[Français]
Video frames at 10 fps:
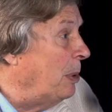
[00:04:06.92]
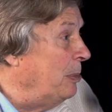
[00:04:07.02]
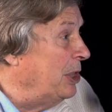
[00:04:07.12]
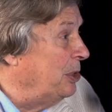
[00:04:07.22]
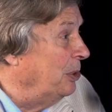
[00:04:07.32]
a
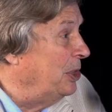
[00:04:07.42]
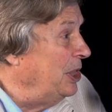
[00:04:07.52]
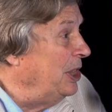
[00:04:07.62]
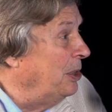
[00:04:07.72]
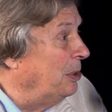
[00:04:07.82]
bien
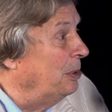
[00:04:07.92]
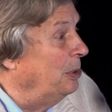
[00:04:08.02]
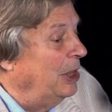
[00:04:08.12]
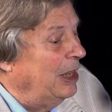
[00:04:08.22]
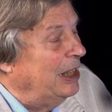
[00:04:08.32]
senti que
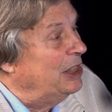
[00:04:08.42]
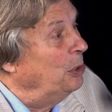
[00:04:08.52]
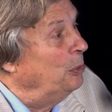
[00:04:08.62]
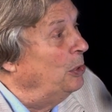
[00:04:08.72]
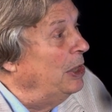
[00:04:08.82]
si
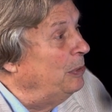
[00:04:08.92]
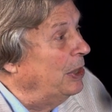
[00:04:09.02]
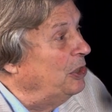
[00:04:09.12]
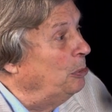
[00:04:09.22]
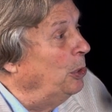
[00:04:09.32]
on voulait
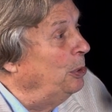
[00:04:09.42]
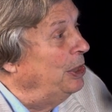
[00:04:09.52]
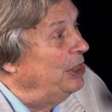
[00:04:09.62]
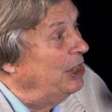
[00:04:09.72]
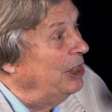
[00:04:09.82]
effectivement
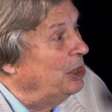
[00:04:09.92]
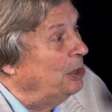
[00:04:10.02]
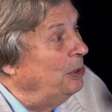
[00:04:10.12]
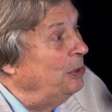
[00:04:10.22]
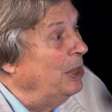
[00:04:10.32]
utiliser les
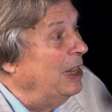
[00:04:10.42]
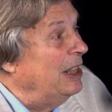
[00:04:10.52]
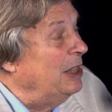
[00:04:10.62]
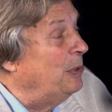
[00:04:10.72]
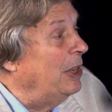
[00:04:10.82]
gens,
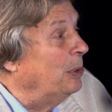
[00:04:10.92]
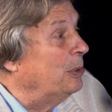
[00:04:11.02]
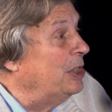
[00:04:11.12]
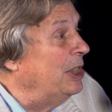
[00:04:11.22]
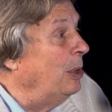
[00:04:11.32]
il fallait
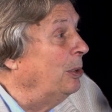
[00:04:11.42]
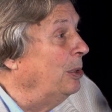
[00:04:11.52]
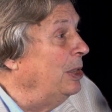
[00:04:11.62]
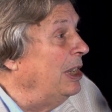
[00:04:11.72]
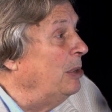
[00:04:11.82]
aussi leur
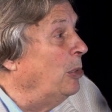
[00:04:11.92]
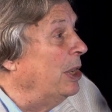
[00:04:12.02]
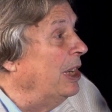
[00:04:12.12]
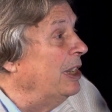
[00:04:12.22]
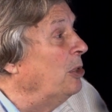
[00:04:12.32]
donner les
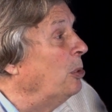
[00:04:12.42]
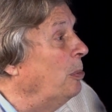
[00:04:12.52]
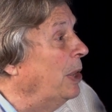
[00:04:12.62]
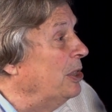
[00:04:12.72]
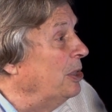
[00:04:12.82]
moyens d'être
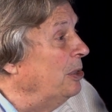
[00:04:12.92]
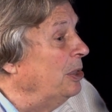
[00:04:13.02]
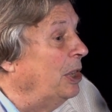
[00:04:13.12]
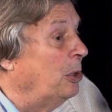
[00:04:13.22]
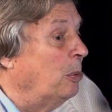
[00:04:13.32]
présents
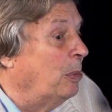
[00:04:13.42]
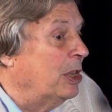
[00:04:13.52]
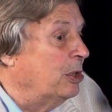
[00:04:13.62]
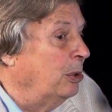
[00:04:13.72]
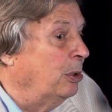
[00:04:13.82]
et d'être
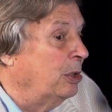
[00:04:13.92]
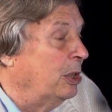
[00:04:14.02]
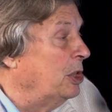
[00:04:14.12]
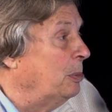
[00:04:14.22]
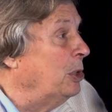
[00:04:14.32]
présent dans
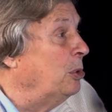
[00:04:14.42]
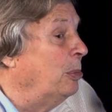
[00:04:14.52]
un espèce de